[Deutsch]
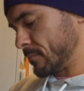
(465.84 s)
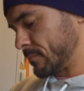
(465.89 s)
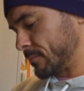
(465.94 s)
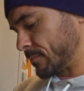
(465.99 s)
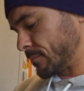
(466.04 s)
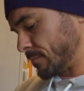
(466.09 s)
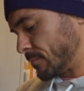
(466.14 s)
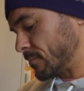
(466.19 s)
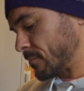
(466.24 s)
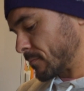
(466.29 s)
den
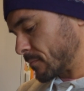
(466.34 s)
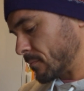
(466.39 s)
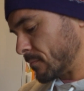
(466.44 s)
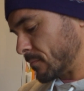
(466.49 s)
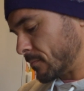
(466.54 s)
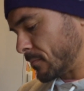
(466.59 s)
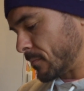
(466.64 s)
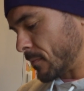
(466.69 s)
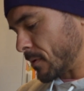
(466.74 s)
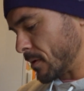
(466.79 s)
Wallwalks?
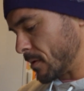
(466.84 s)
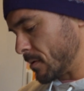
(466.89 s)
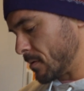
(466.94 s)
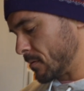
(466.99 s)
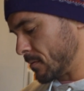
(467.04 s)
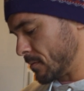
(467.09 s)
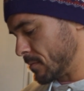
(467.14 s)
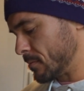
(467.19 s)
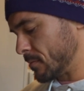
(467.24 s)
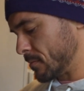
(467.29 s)
Oder machst du
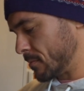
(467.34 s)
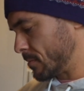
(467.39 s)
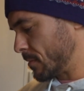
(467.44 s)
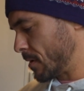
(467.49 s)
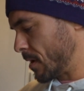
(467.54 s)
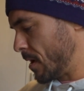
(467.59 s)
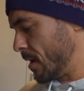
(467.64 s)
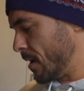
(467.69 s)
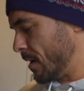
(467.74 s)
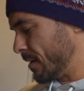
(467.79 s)
die
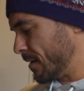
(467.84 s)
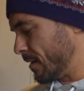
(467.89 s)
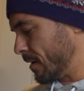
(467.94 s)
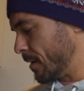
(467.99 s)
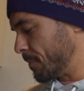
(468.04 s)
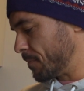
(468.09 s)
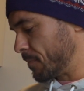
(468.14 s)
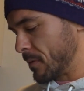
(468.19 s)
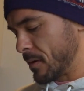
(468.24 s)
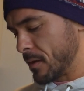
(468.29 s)
Adaptive-Version, wo man nur so nee,
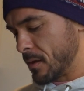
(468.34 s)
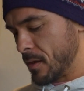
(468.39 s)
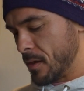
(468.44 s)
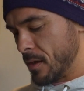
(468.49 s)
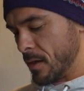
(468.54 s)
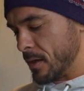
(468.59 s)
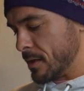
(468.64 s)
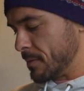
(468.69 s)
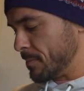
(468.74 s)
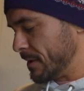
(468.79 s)
Sidesteps
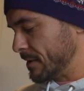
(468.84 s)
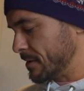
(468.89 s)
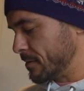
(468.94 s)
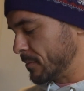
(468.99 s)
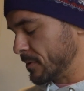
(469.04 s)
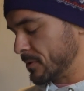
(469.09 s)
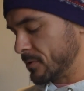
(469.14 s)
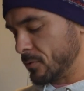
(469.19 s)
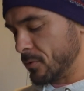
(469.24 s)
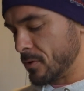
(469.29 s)
macht? Ich mach's
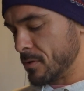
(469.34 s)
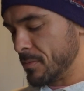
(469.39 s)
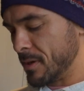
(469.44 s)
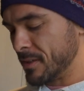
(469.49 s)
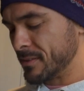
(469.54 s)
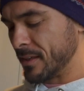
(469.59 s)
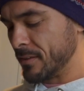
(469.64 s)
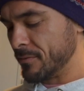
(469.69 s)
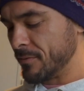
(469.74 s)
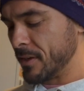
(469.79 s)
immer so, immer
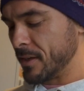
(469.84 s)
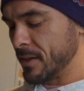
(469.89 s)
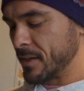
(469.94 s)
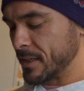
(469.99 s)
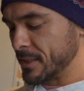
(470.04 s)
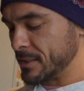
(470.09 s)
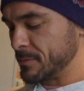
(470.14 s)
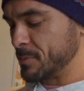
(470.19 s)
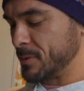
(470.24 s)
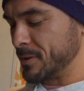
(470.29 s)
dann, wenn ich
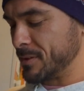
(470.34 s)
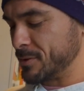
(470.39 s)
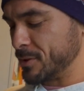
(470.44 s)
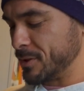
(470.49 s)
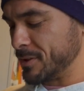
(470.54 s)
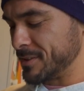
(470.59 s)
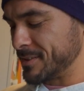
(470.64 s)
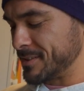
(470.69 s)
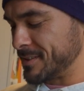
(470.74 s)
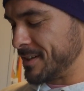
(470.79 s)
ganz
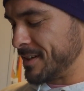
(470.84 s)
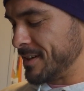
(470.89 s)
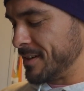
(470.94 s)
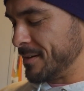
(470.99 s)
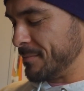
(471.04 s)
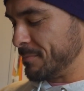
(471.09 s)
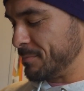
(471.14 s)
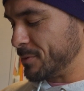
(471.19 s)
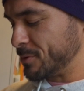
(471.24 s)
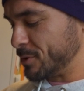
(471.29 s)
besonders,
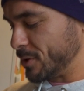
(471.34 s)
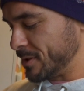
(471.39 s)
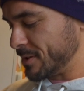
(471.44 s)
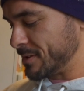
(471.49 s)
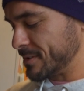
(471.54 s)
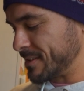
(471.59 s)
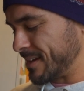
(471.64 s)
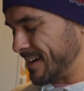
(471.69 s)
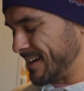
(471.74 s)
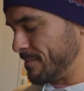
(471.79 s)

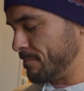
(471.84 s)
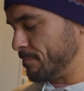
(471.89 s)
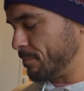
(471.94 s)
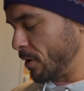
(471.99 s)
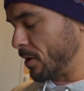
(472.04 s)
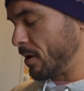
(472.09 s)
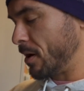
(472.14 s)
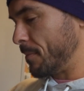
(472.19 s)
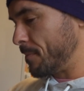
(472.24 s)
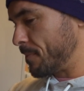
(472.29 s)
besonders keinen
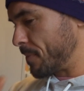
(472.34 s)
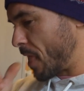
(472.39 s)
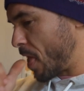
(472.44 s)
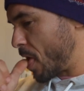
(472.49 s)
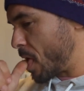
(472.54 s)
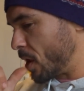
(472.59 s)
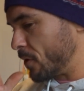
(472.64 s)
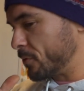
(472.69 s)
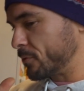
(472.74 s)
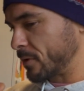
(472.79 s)
Bock hab,
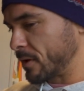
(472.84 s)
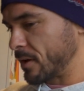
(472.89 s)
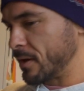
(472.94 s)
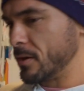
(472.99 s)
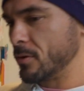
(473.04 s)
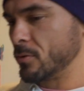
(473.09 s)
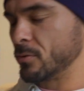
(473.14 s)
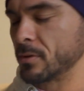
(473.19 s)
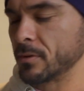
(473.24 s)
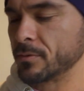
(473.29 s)
auf
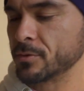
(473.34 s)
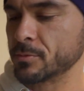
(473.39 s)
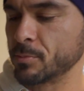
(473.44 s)
Training und auf